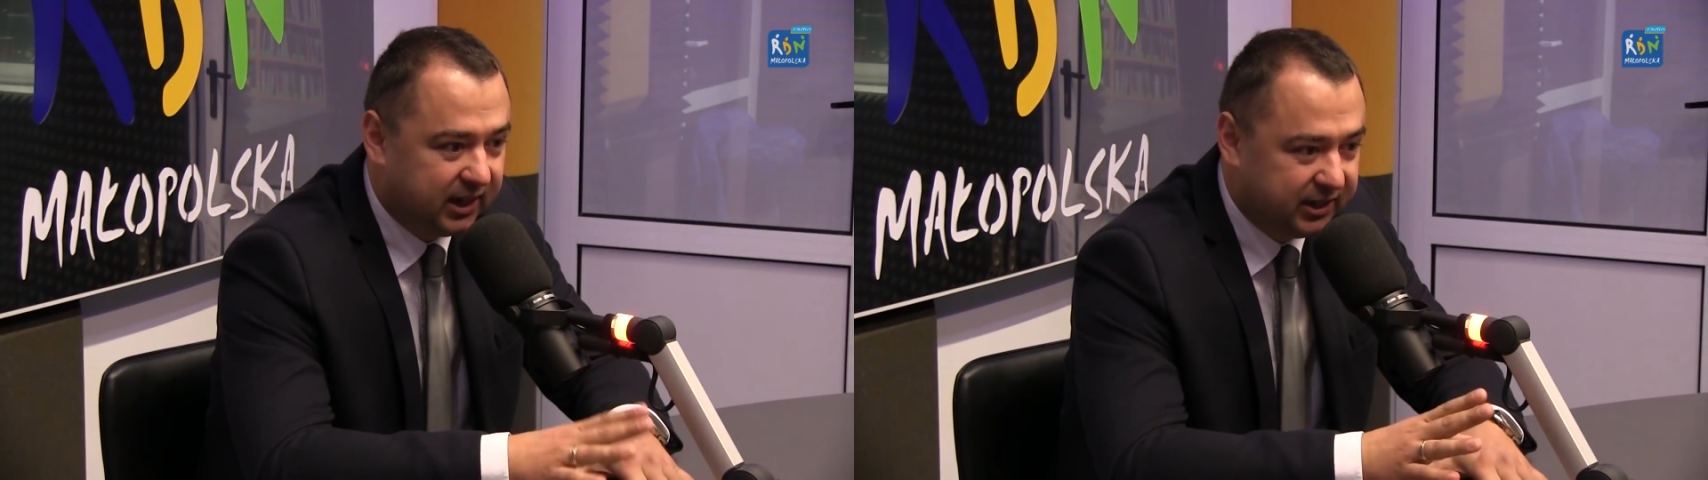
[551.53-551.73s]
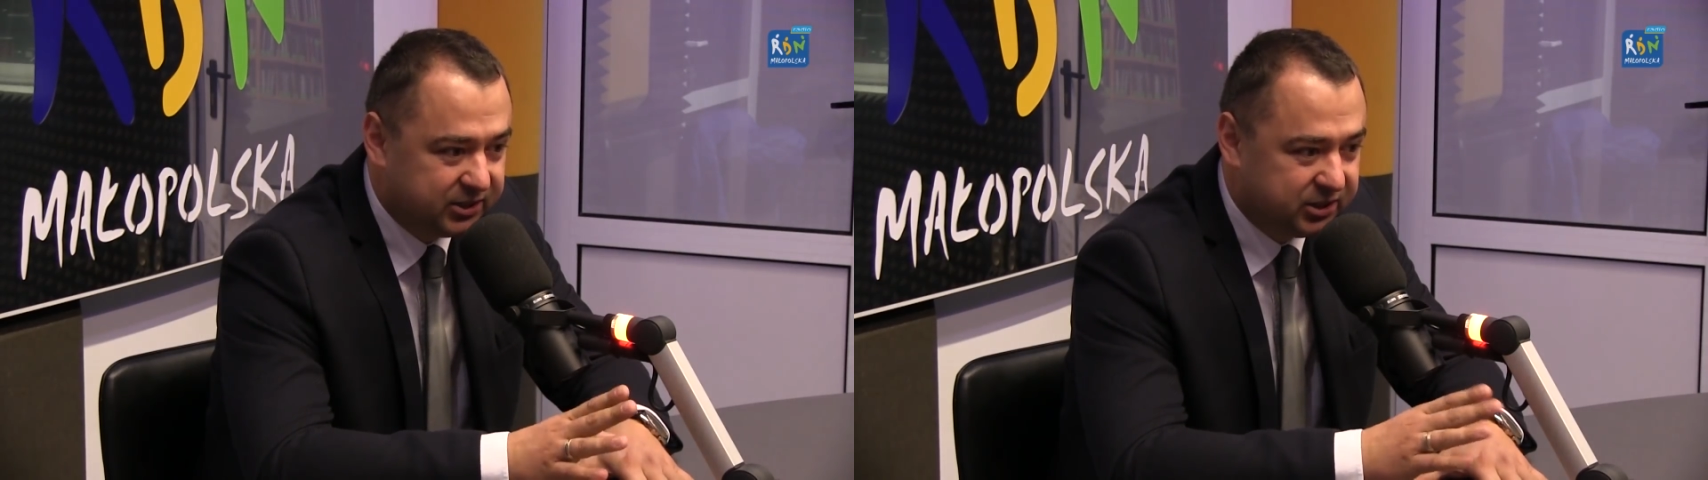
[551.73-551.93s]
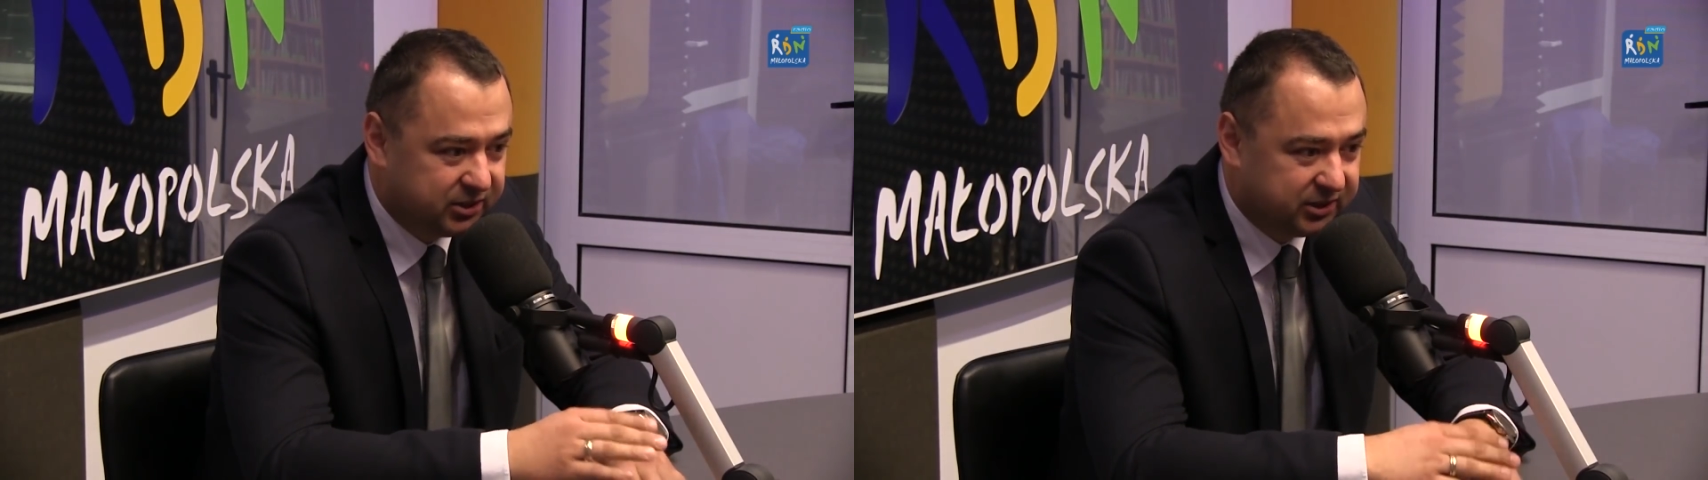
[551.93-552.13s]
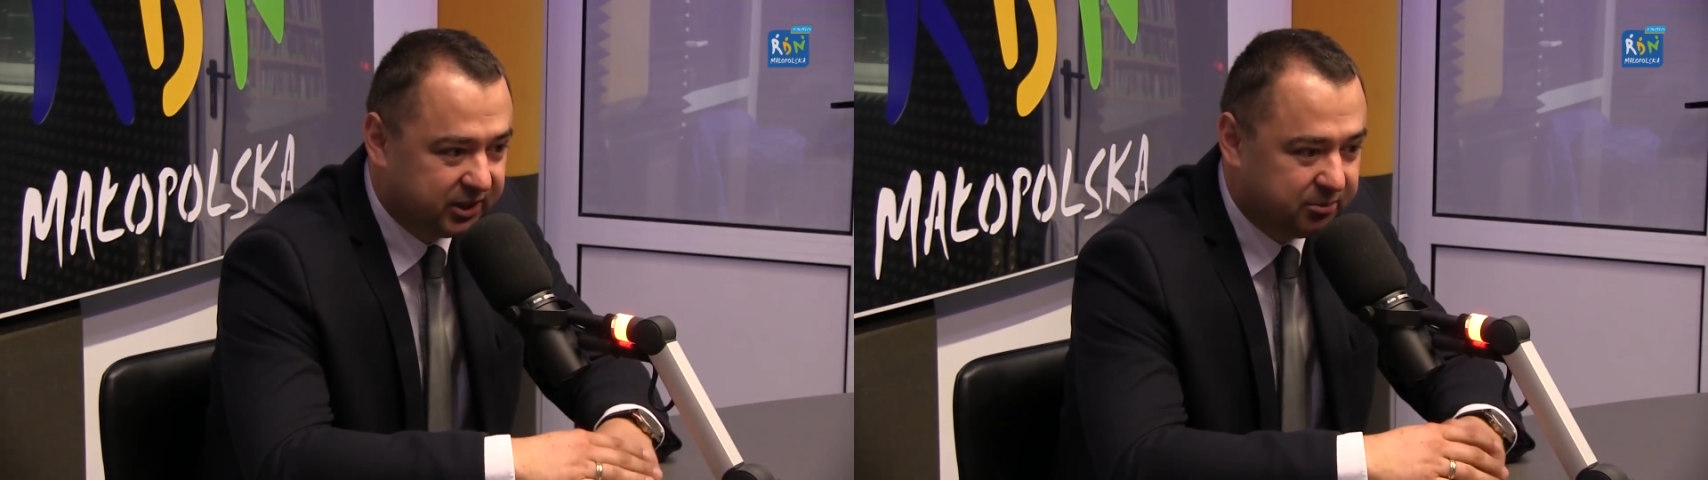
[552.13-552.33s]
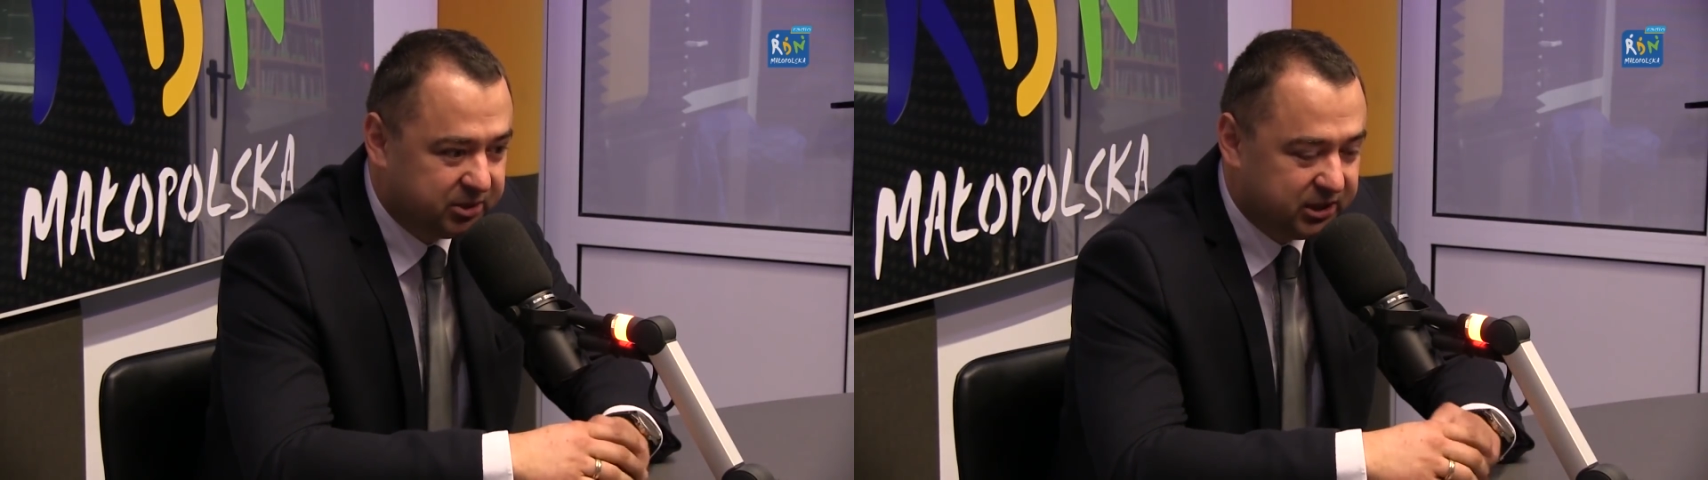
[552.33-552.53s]
a jeszcze do
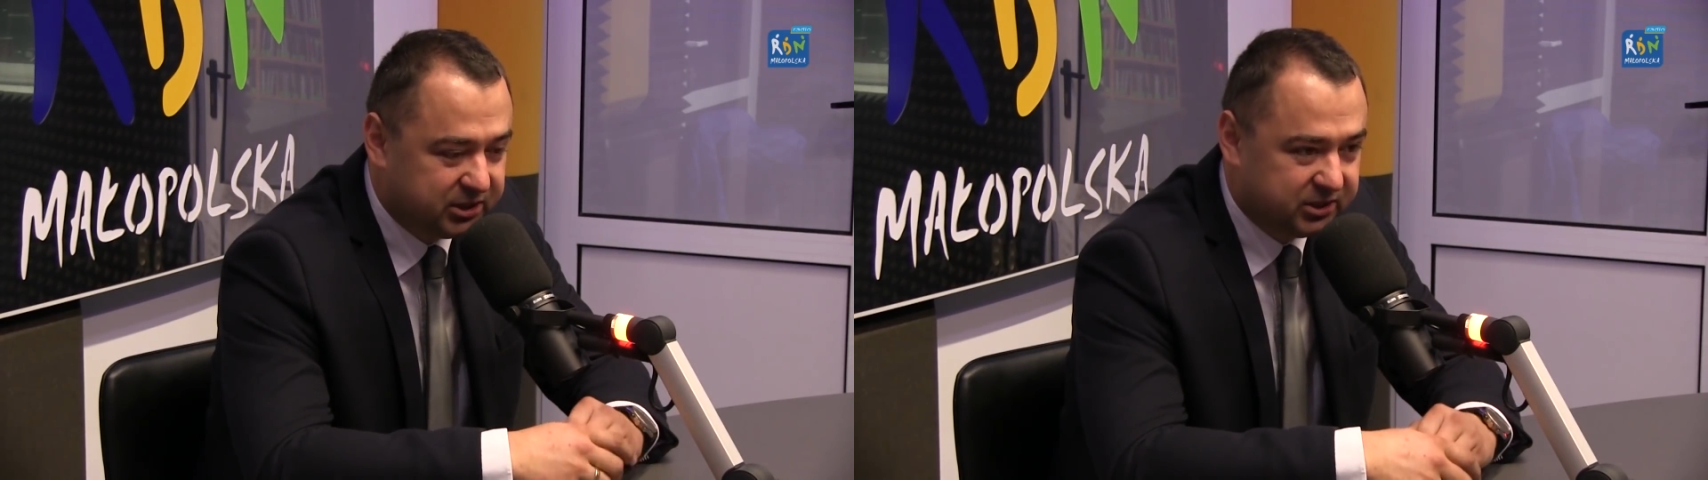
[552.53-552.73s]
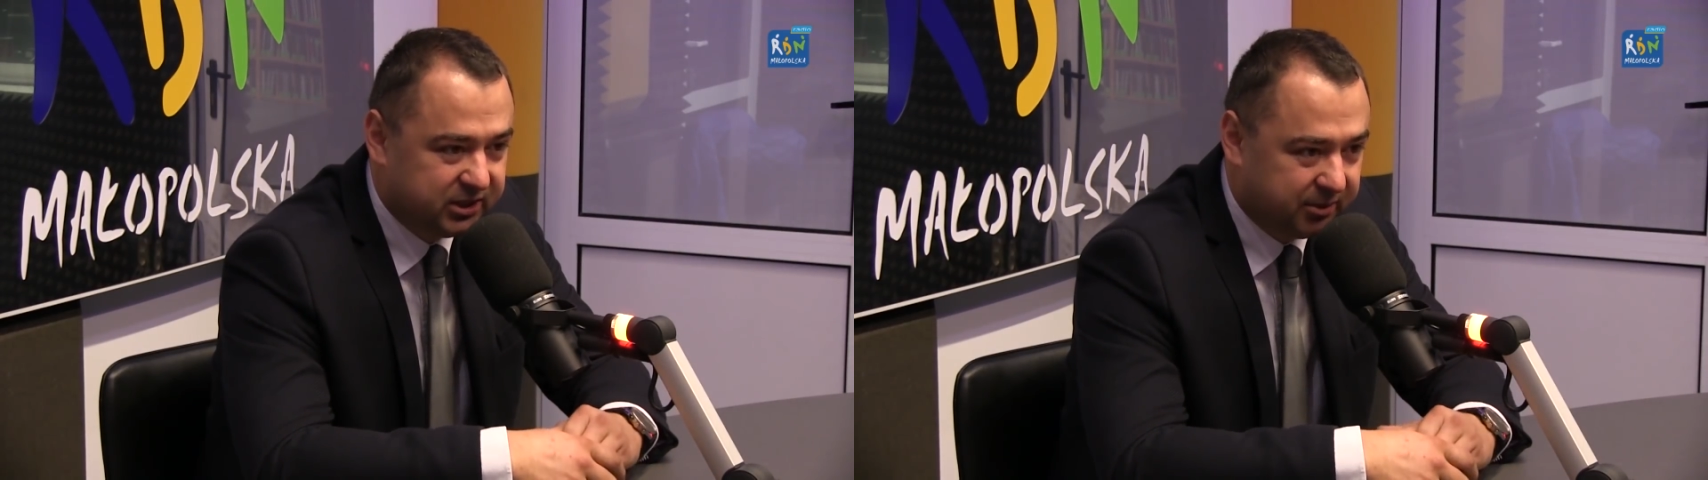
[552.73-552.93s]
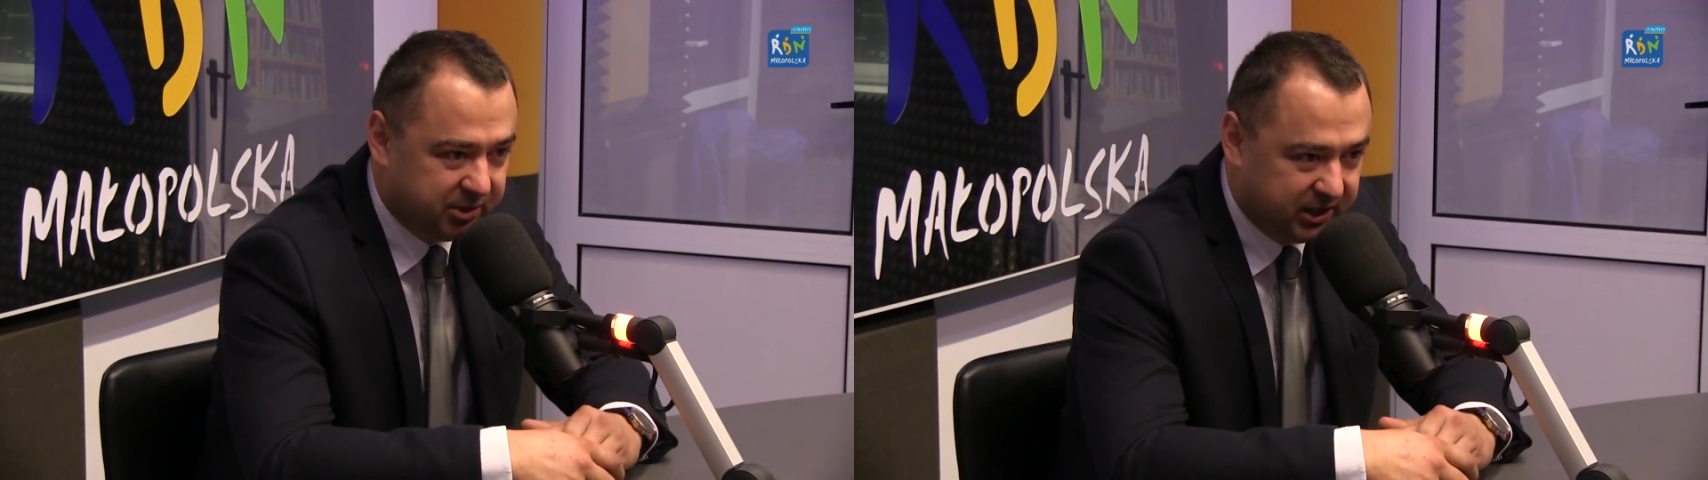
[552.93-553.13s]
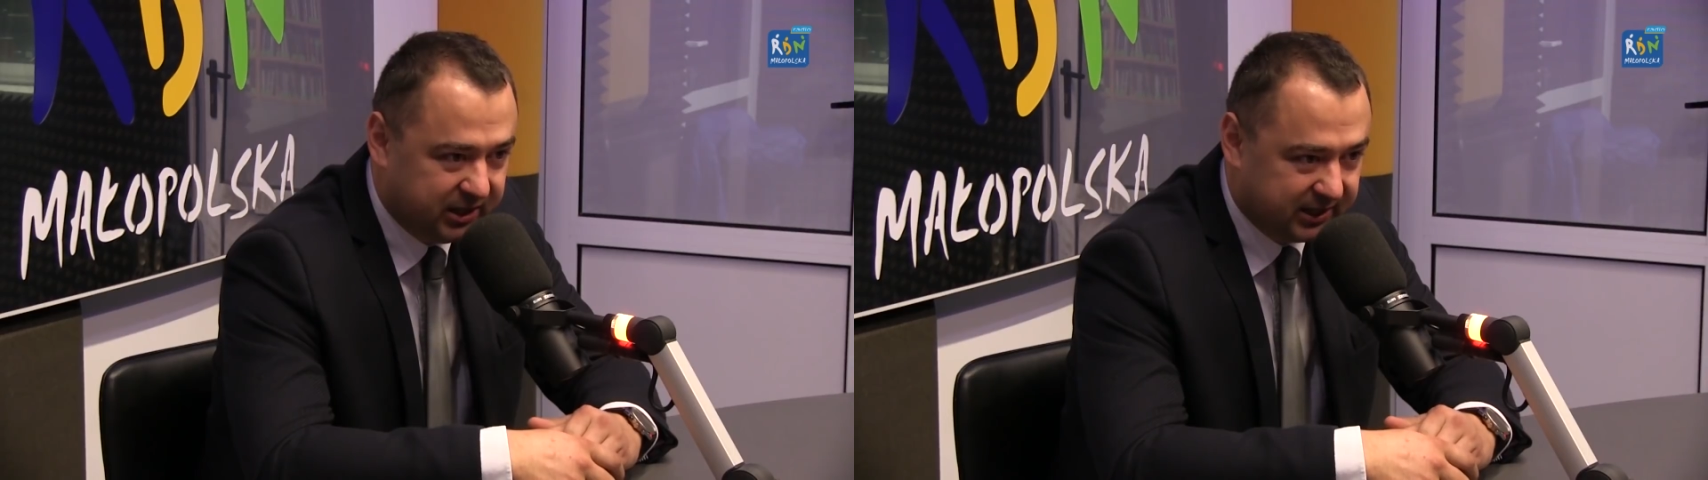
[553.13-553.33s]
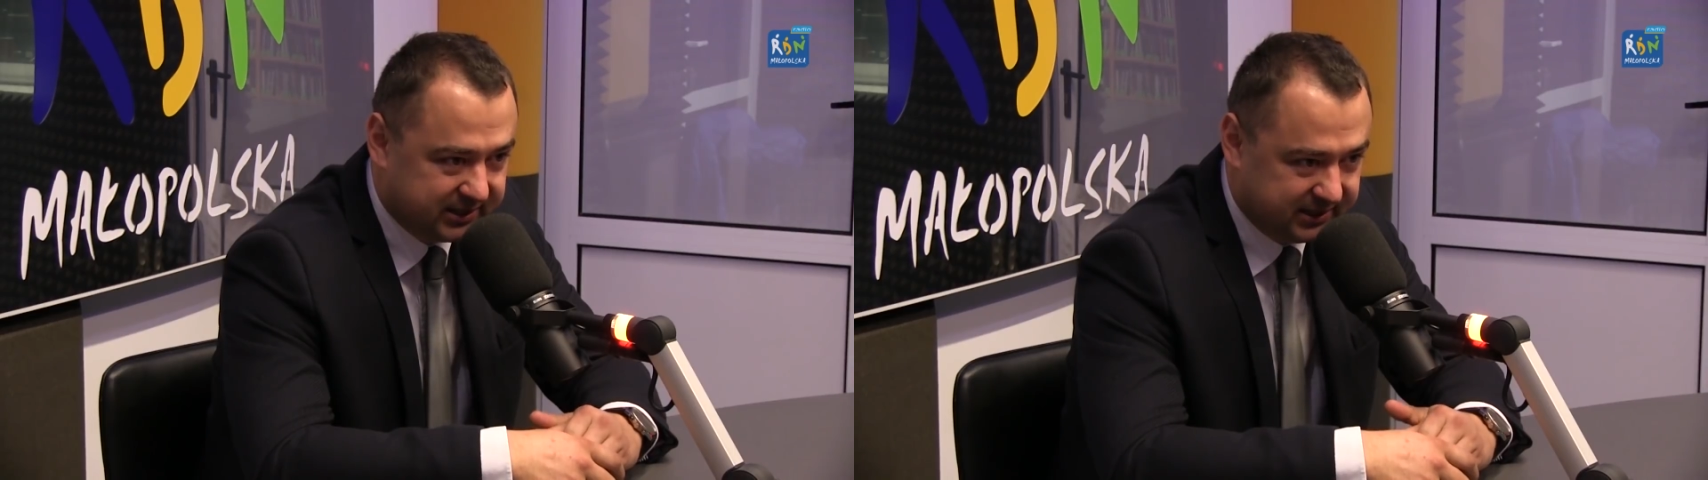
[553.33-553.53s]
tego myślę, że co najmniej
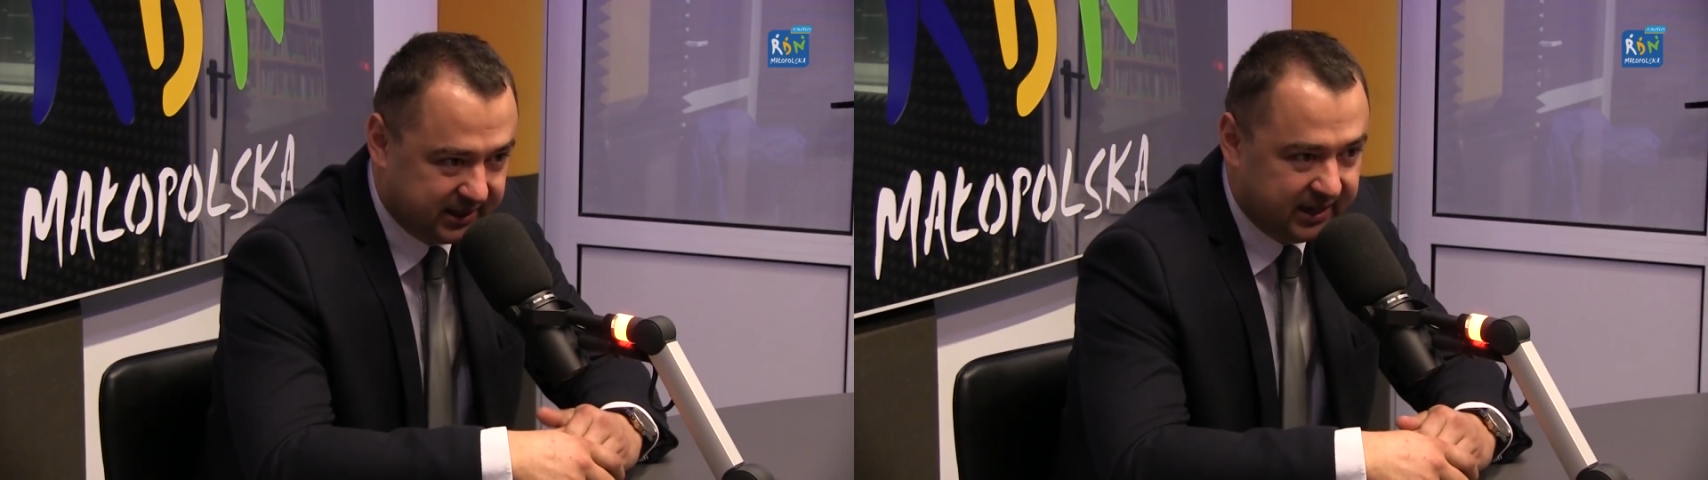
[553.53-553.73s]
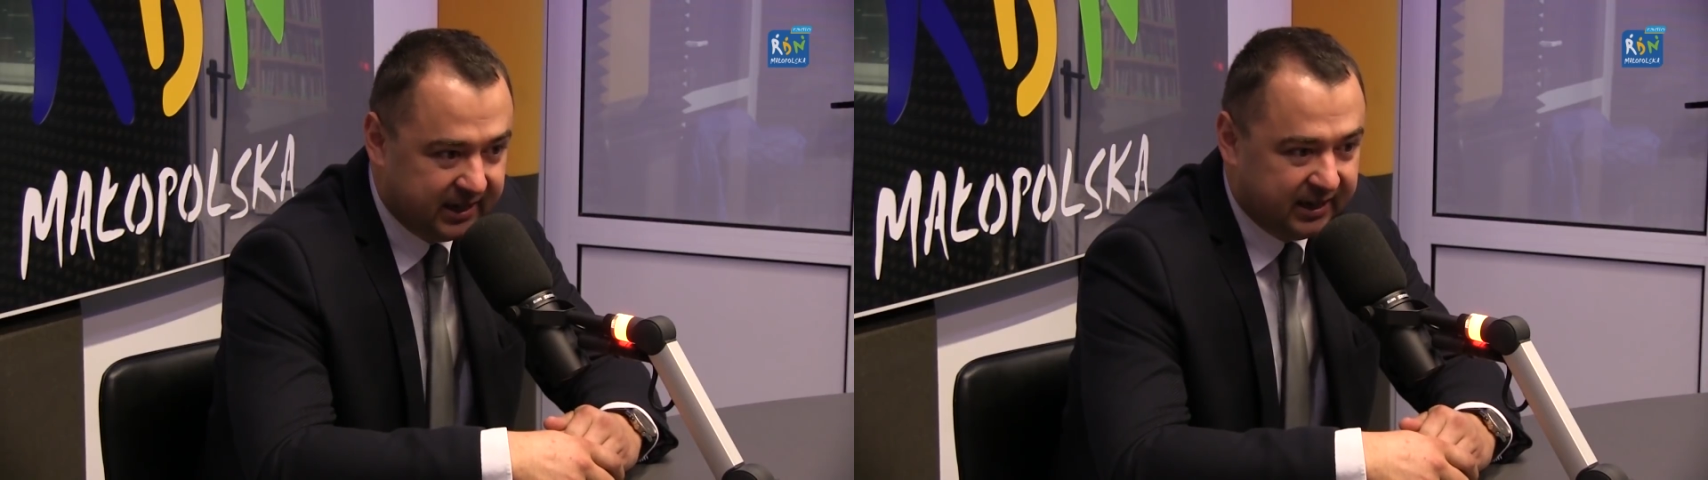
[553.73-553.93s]
kilkaset